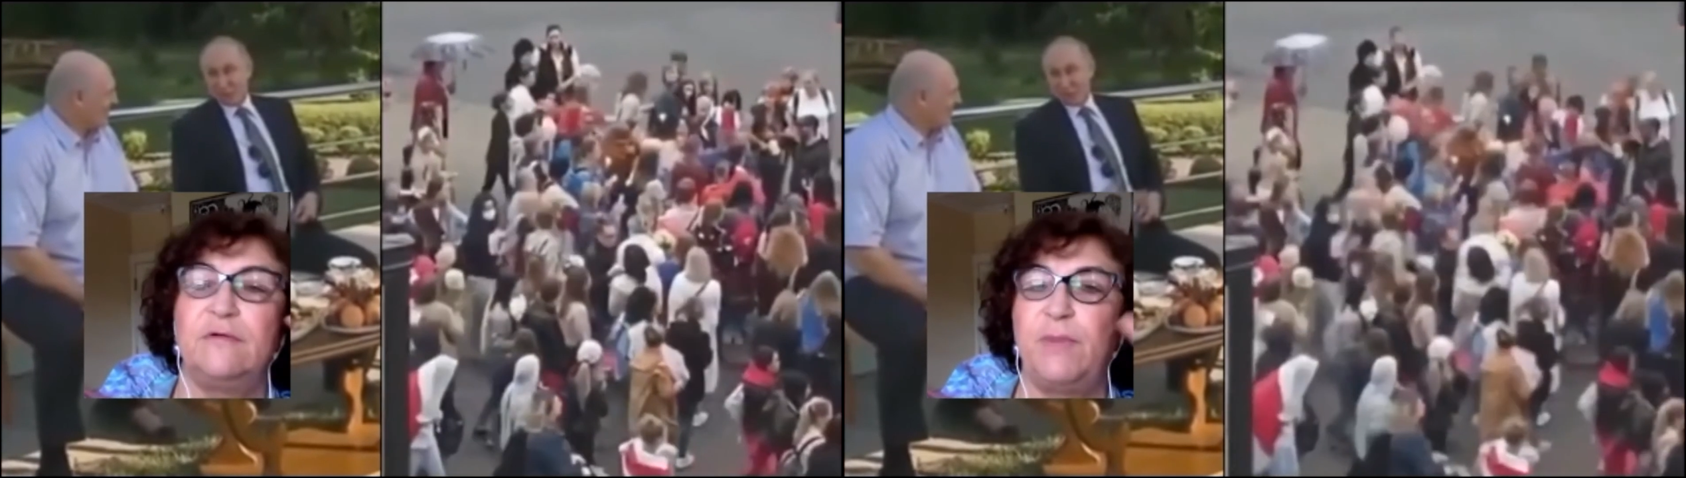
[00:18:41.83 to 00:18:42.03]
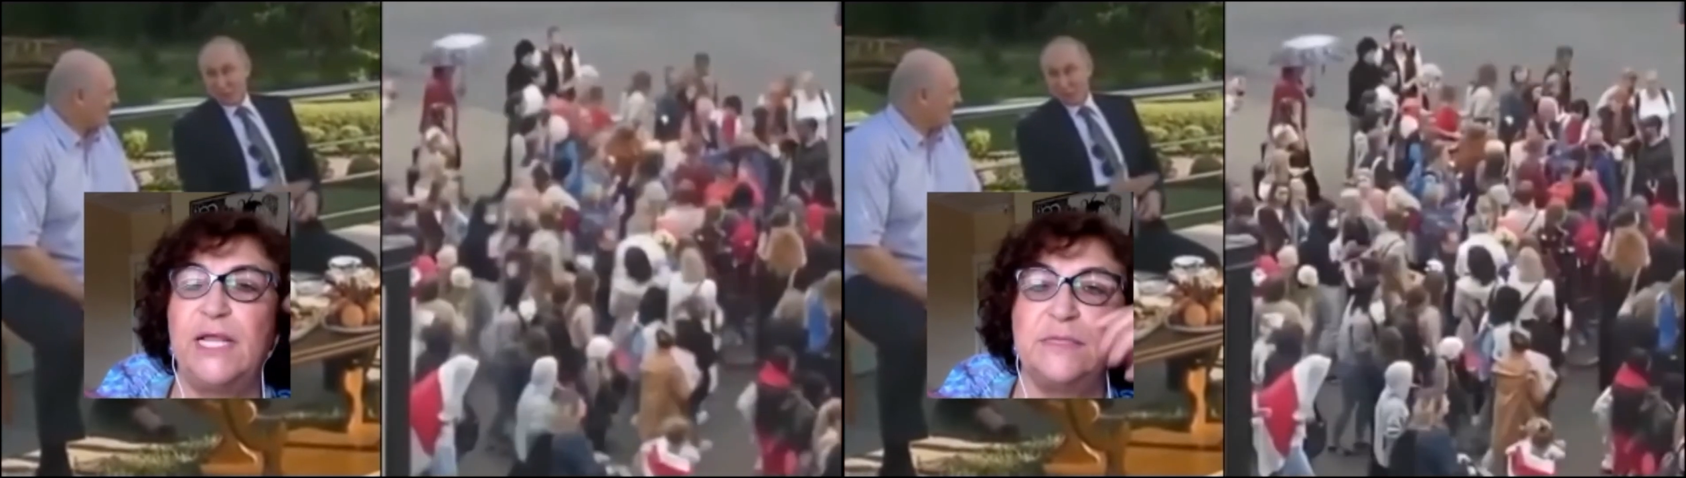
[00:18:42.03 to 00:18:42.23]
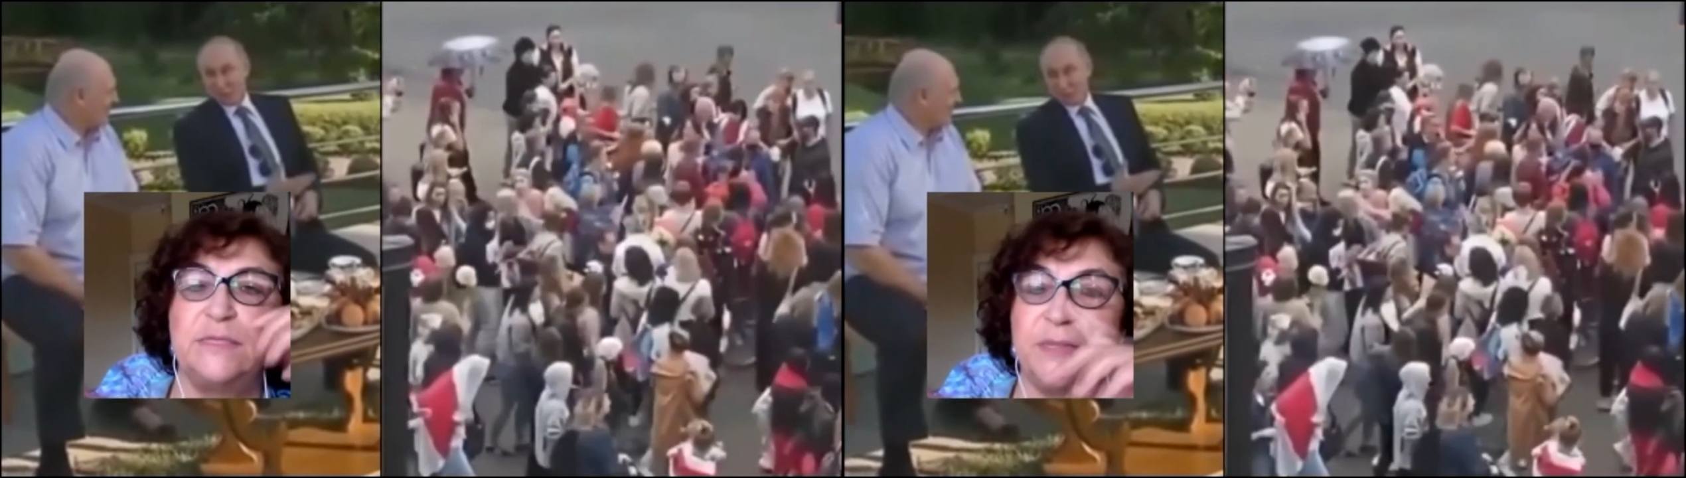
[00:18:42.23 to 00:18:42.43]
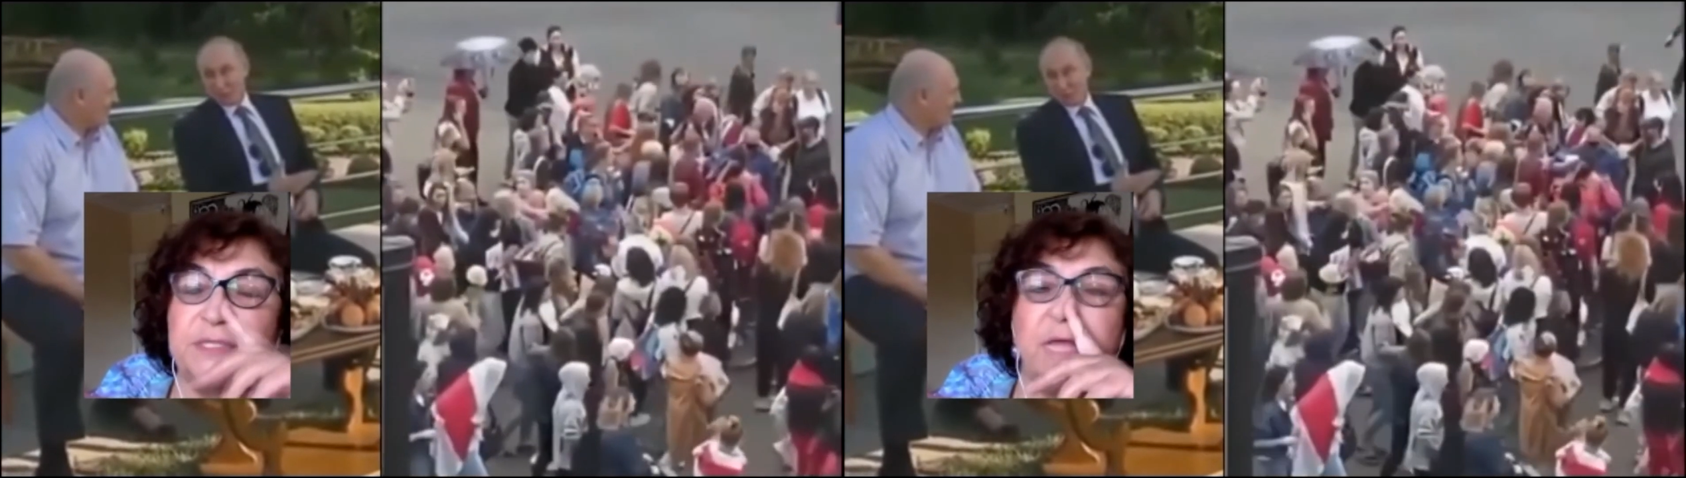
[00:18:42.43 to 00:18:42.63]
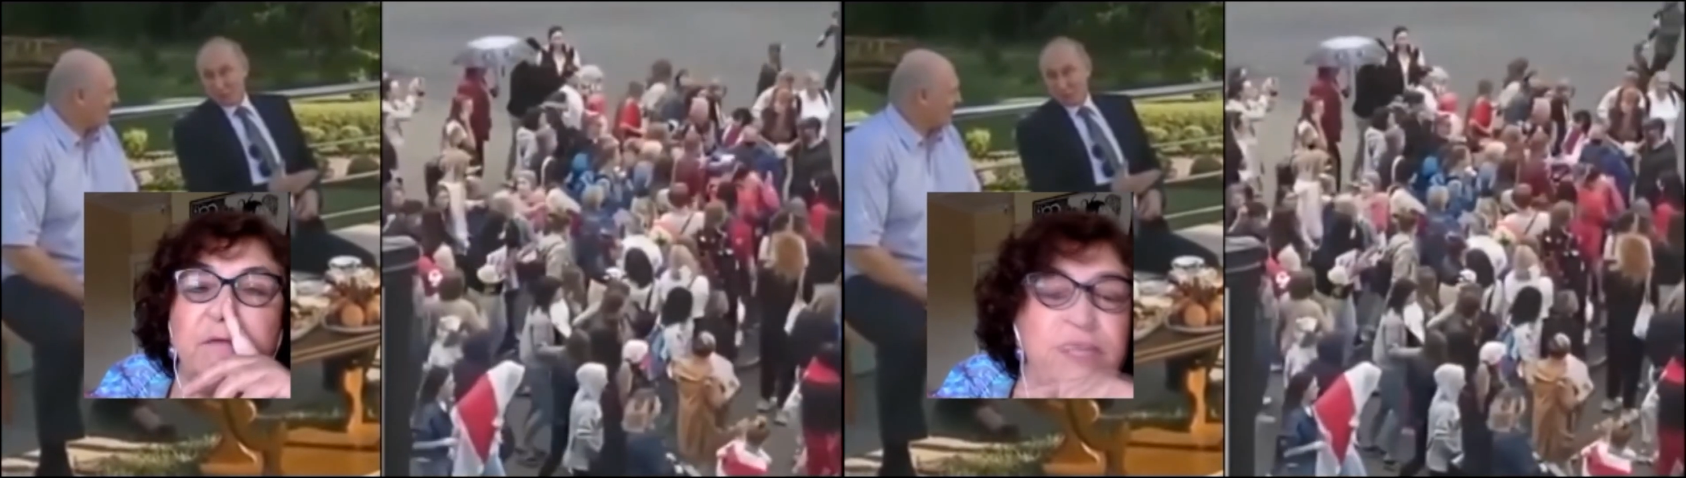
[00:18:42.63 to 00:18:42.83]
в Палате
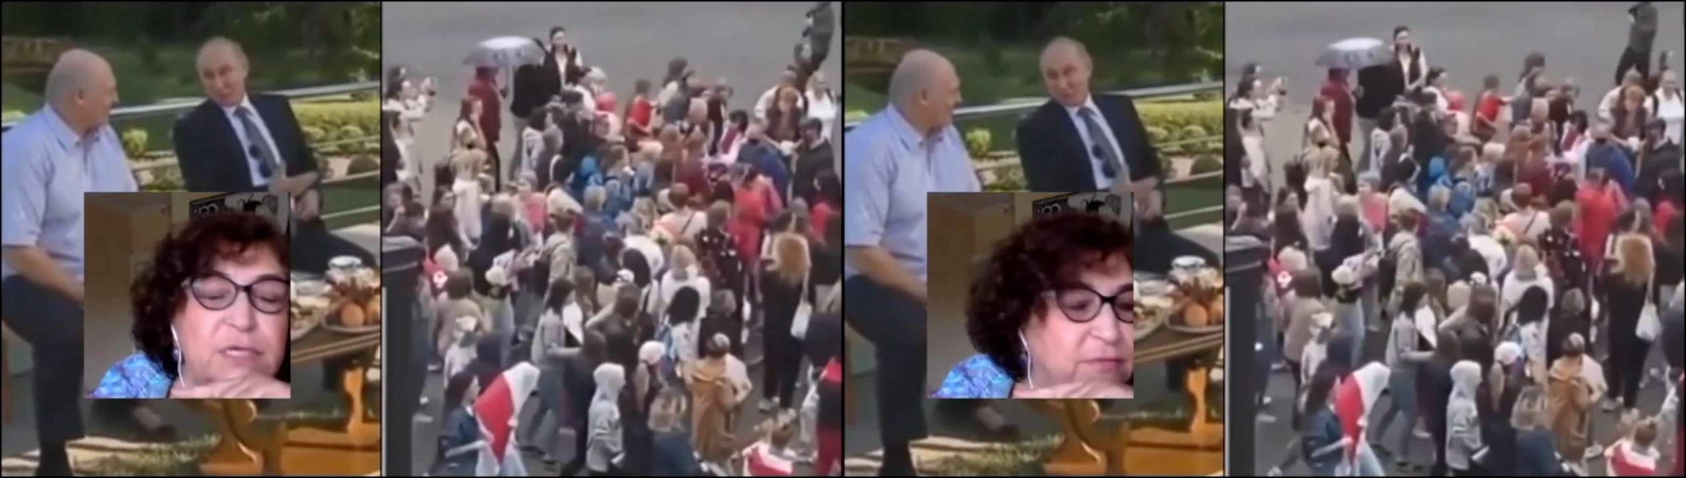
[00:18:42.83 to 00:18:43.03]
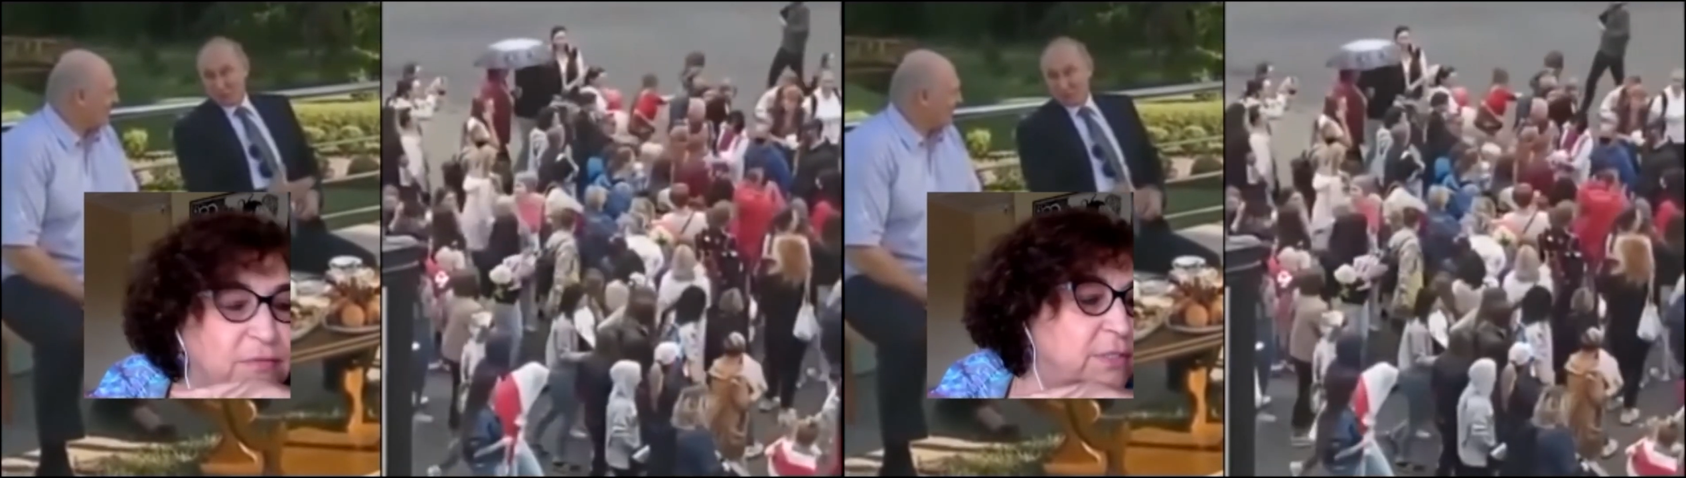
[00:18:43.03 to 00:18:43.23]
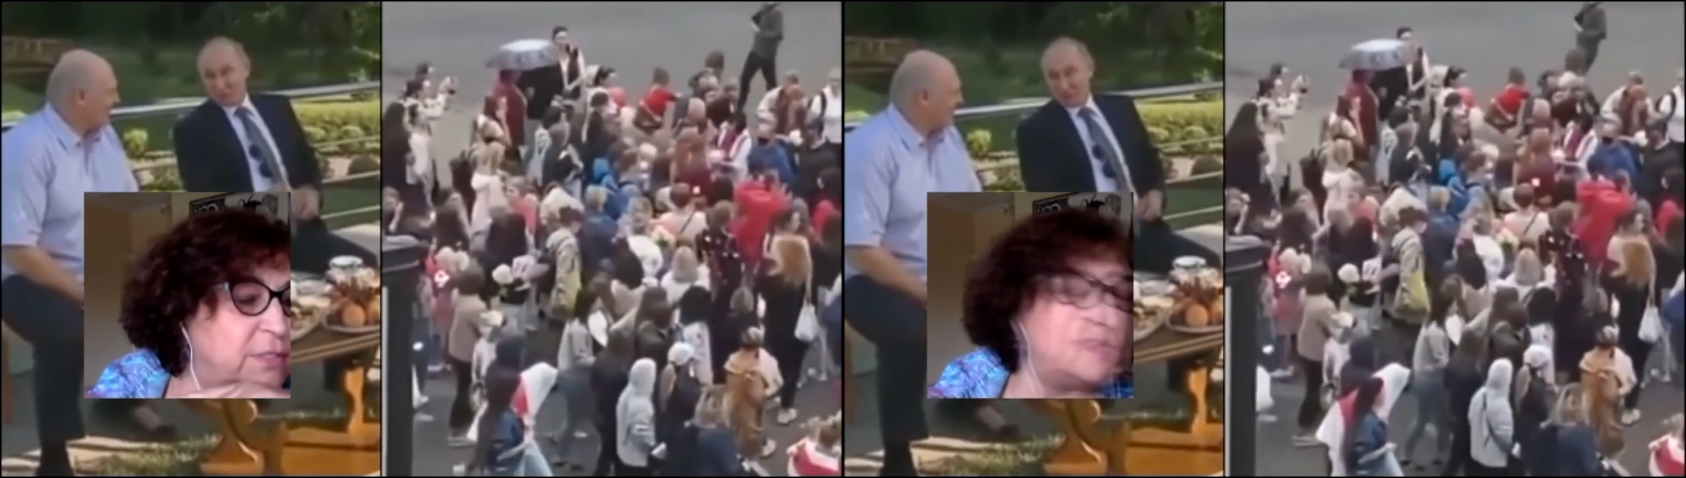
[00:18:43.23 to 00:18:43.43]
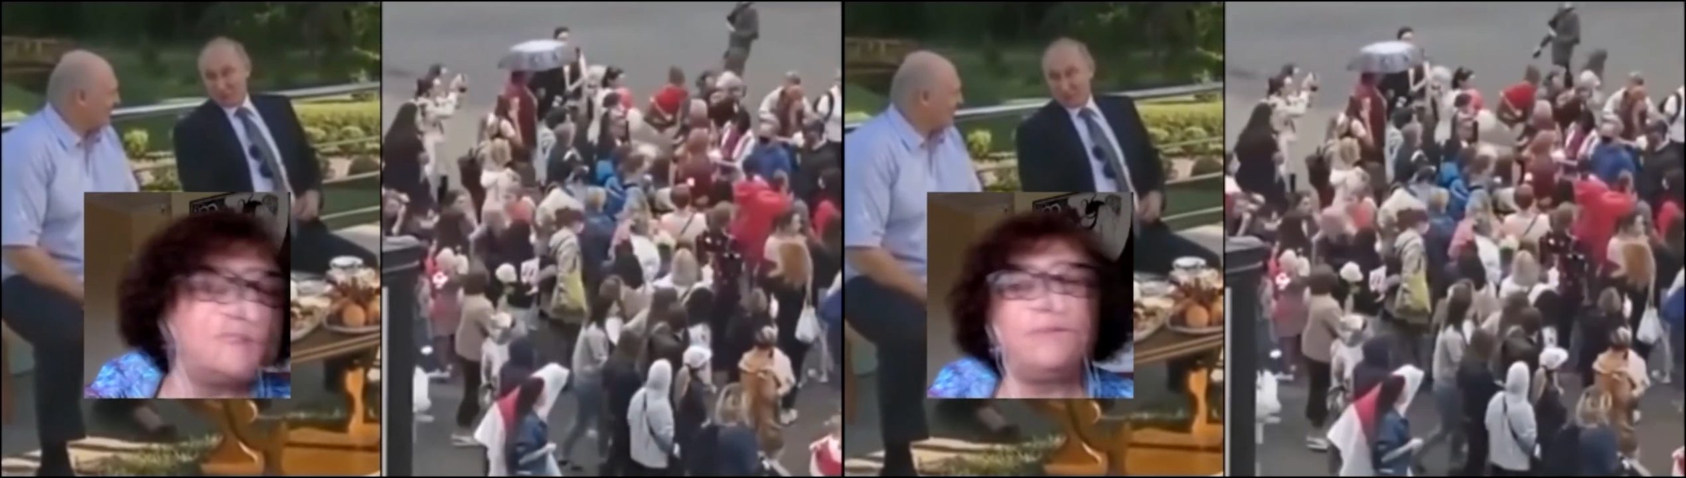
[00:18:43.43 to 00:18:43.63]
представителей, извините,